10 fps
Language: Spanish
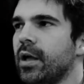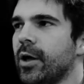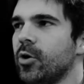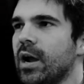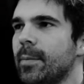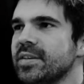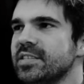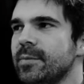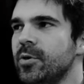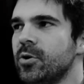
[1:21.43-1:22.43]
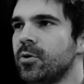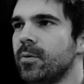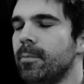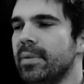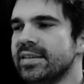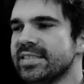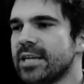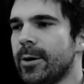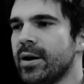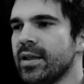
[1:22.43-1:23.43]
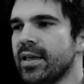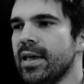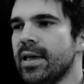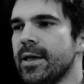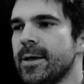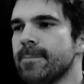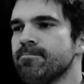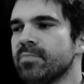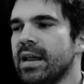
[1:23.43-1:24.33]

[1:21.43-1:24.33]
Creo que al principio pensaban que em,